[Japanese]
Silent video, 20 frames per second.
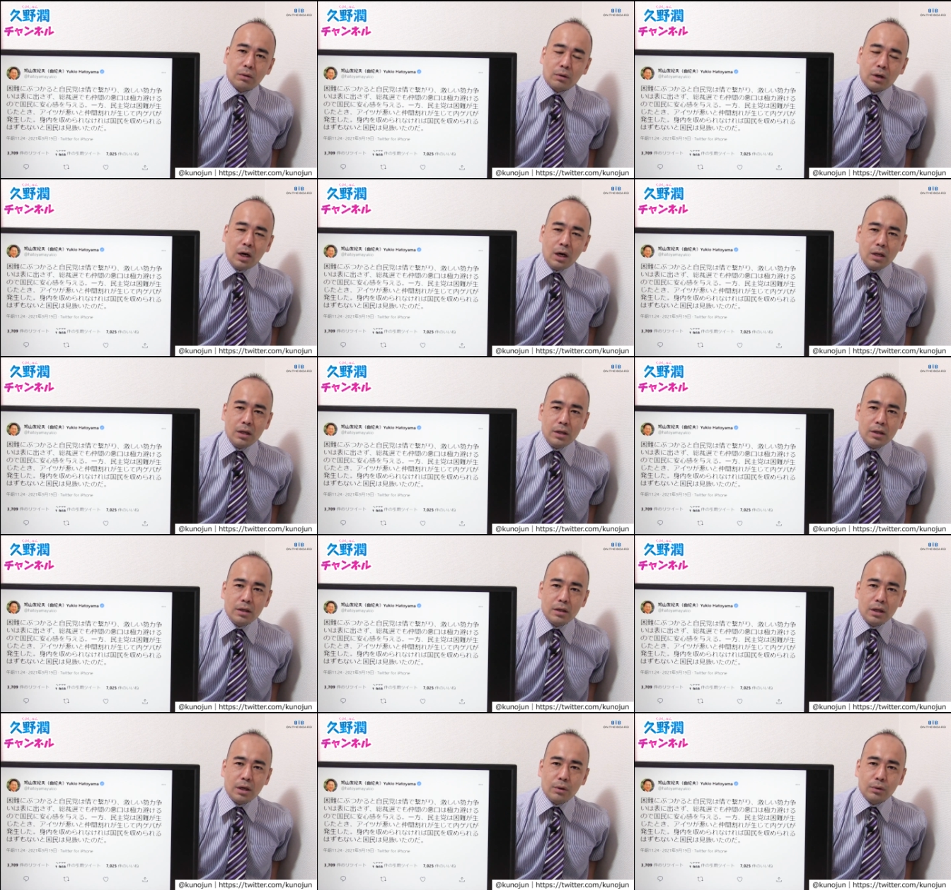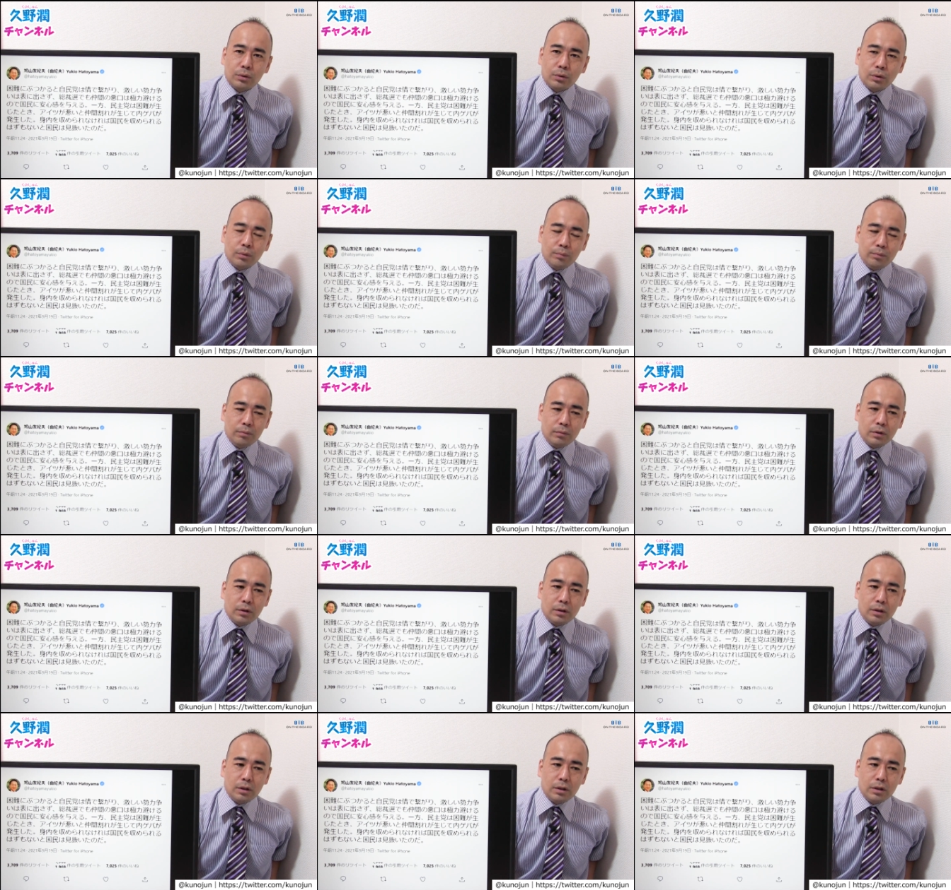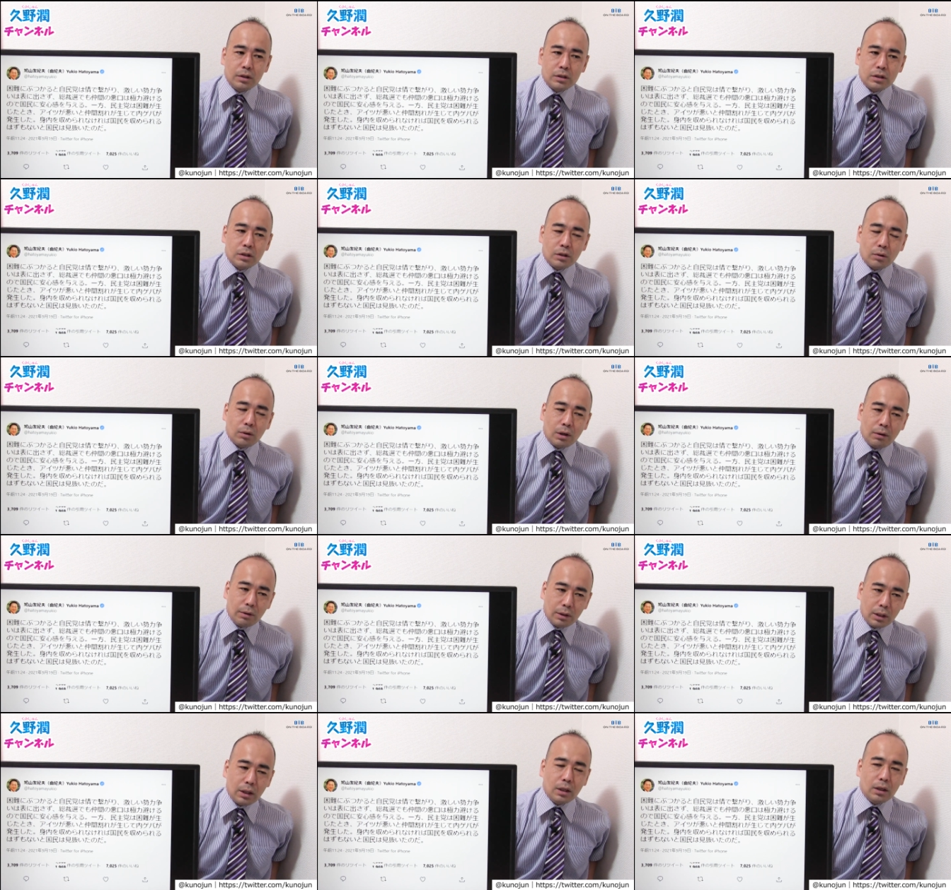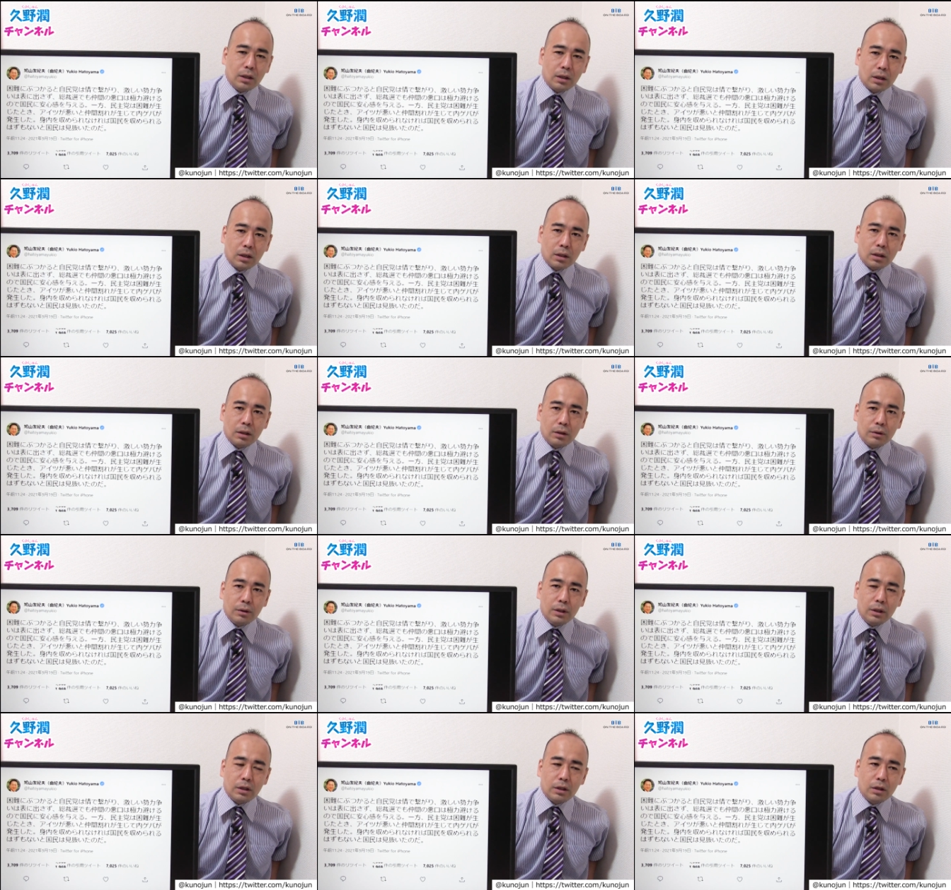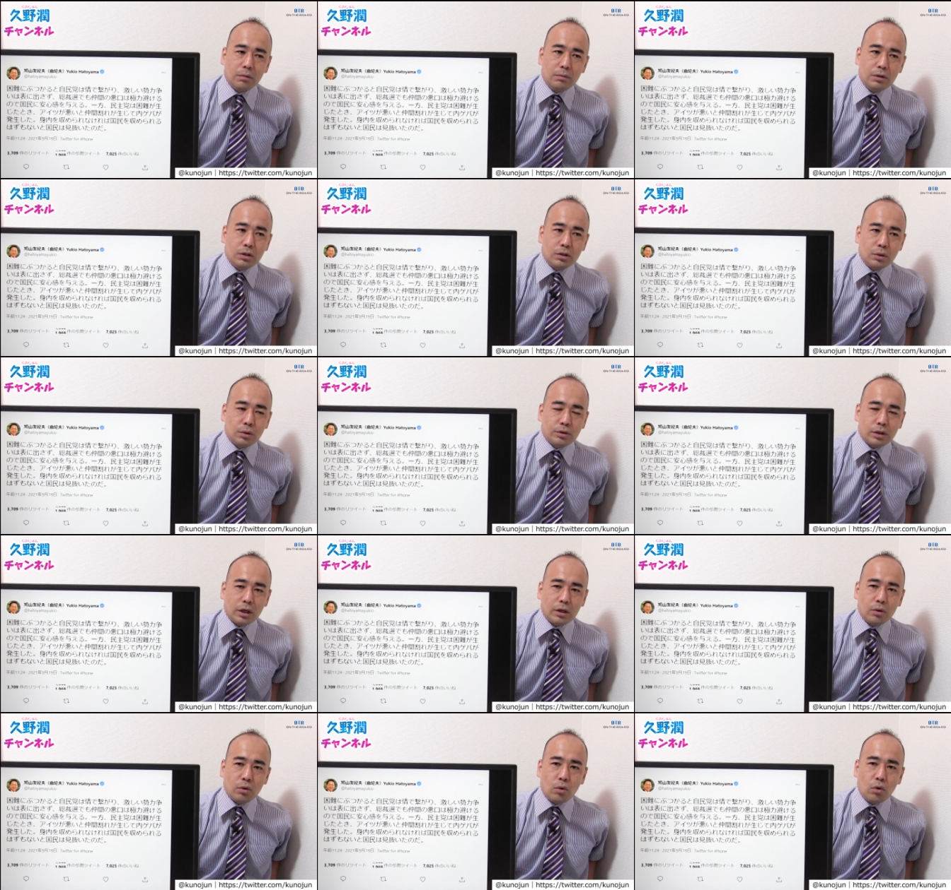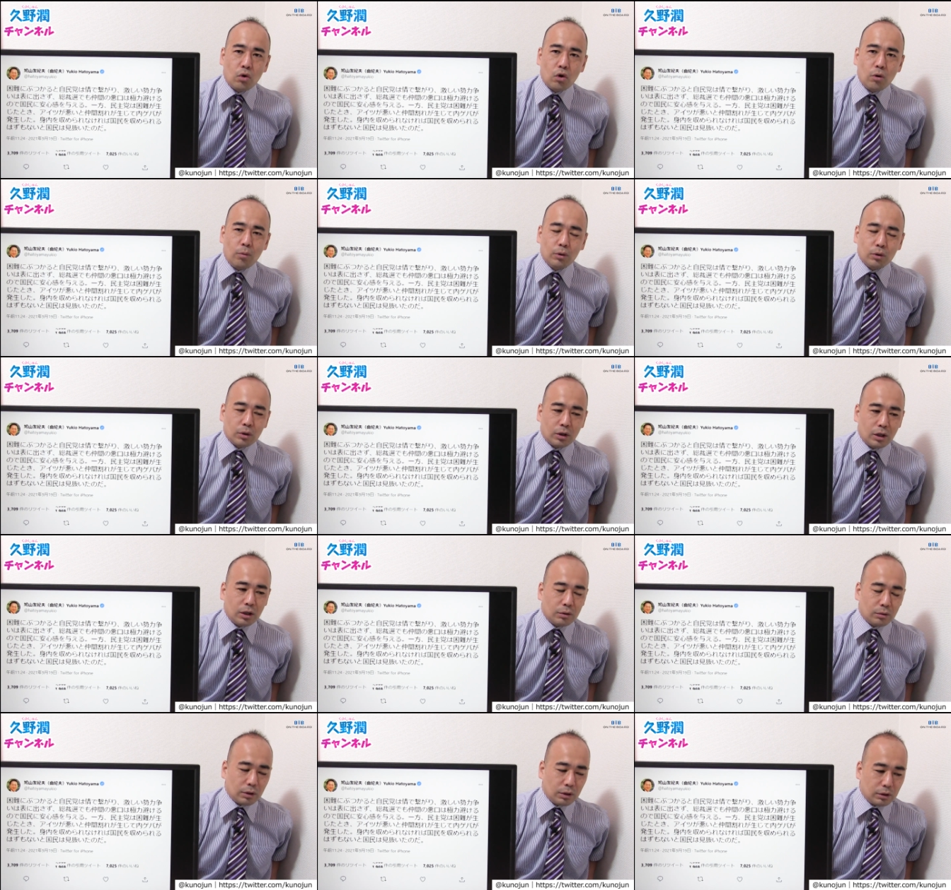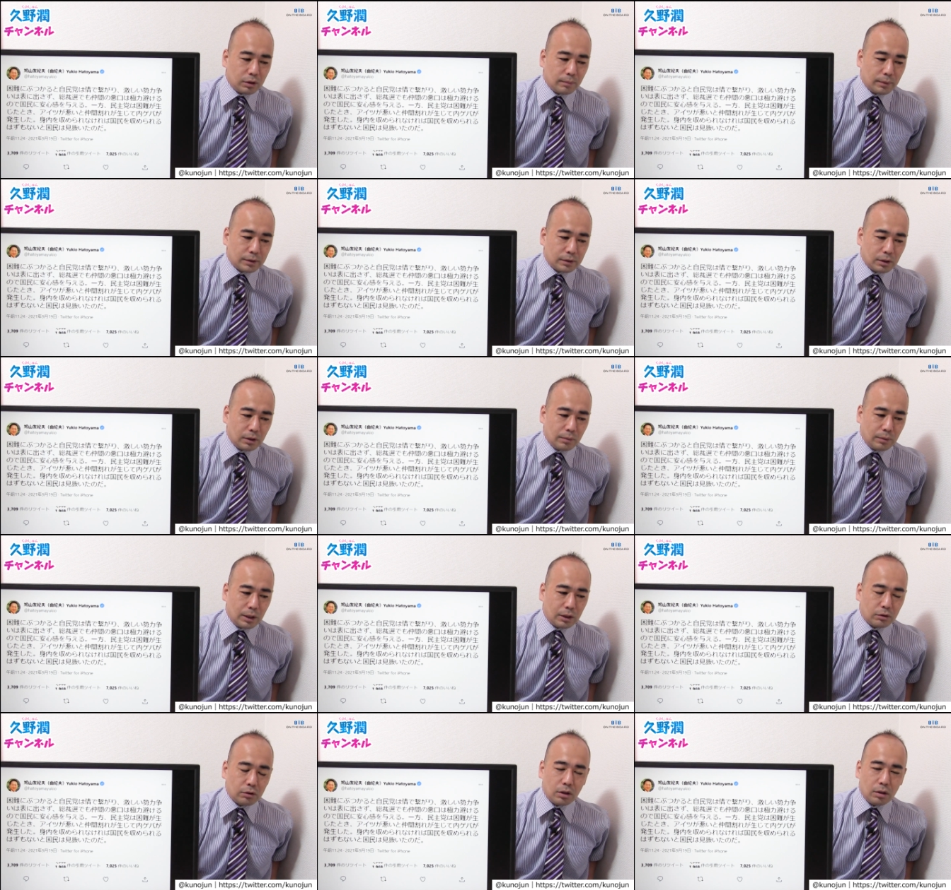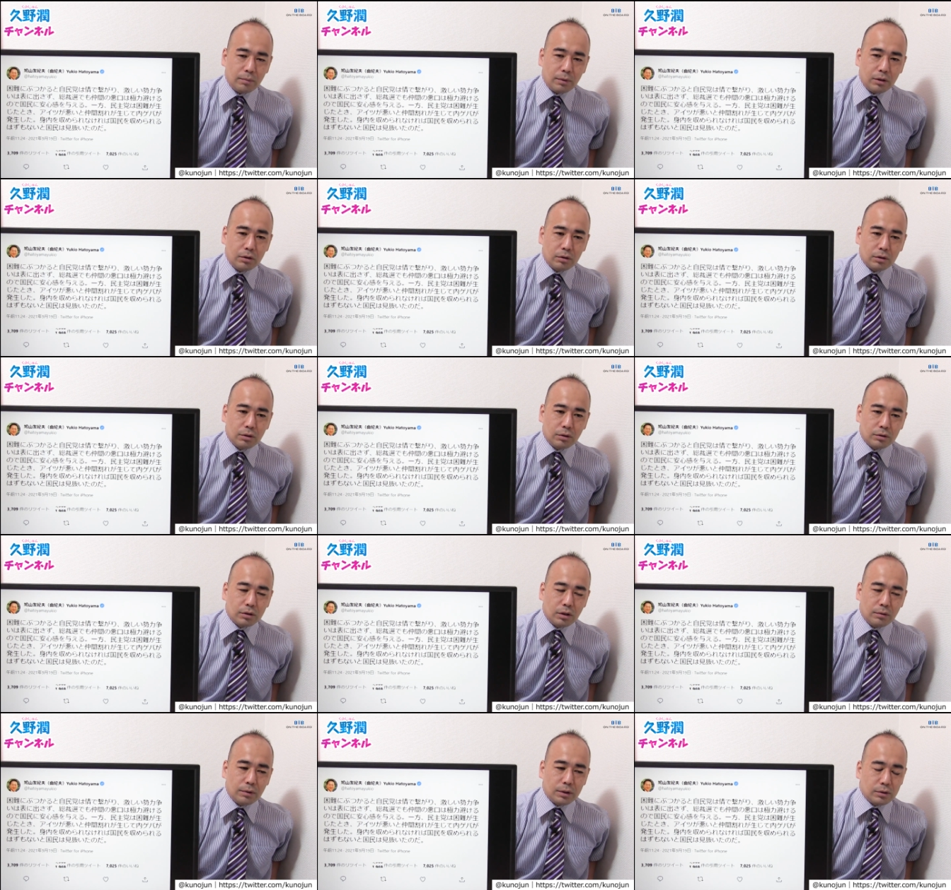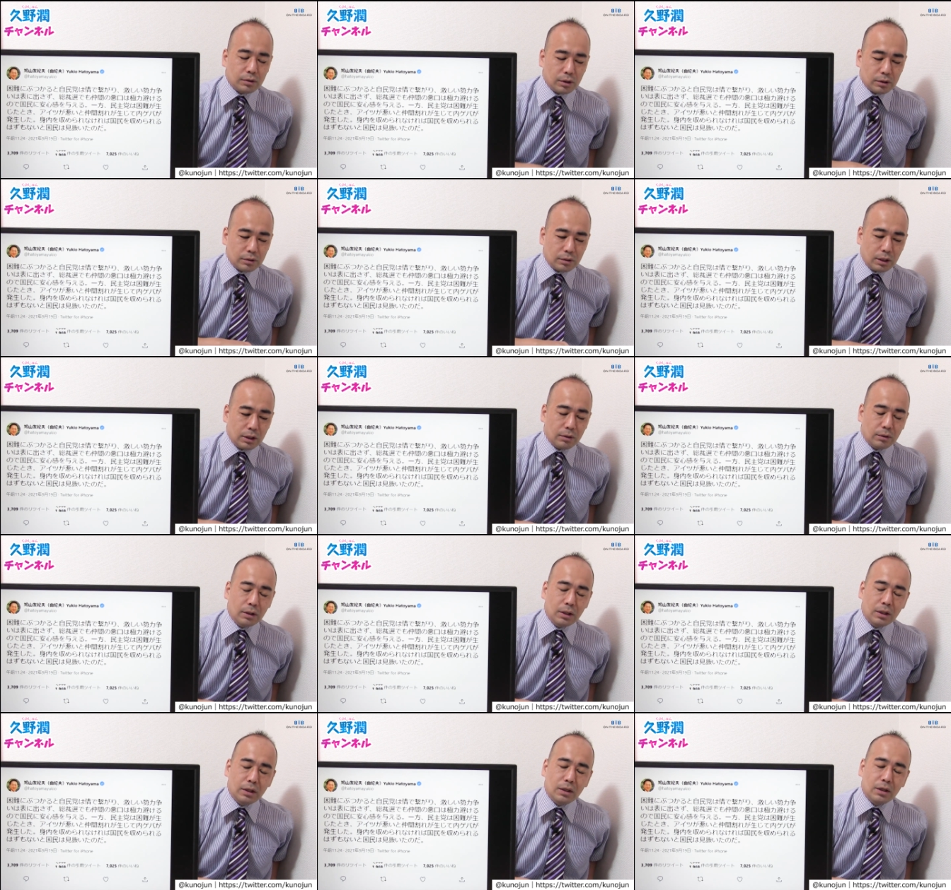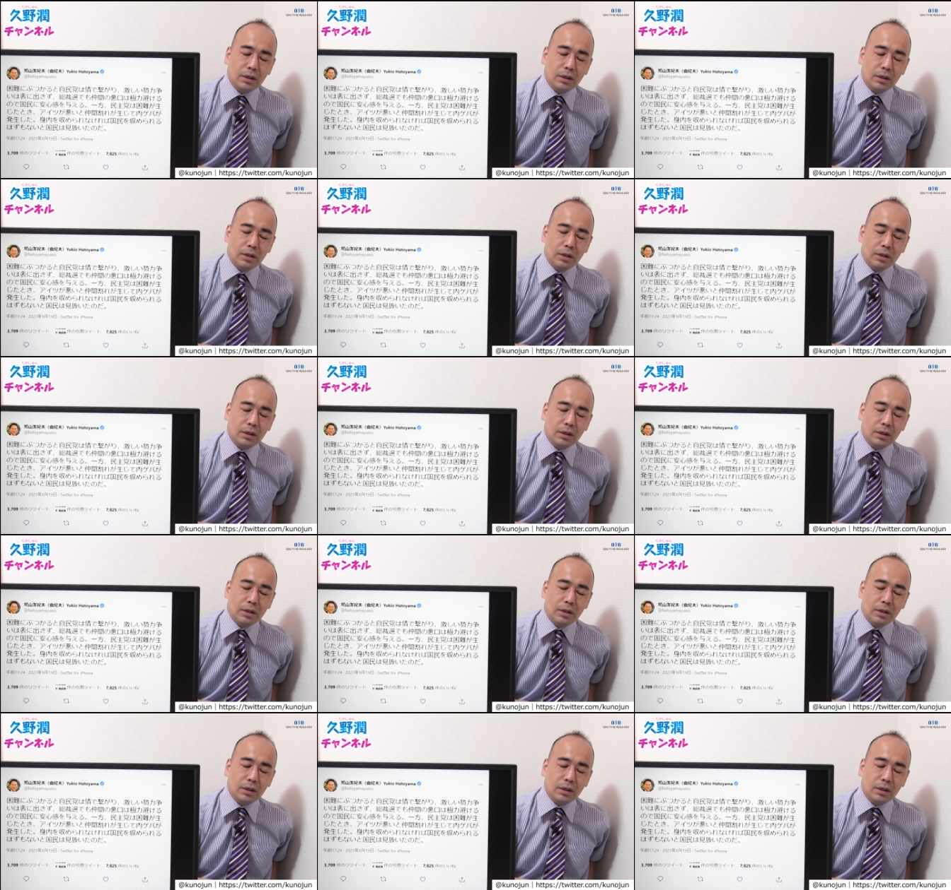あの、菅直人氏とかはね、なんか立憲民主党最高顧問とかなんとかやってますけども、鳩山幸雄さんはそうだそうだ、あの、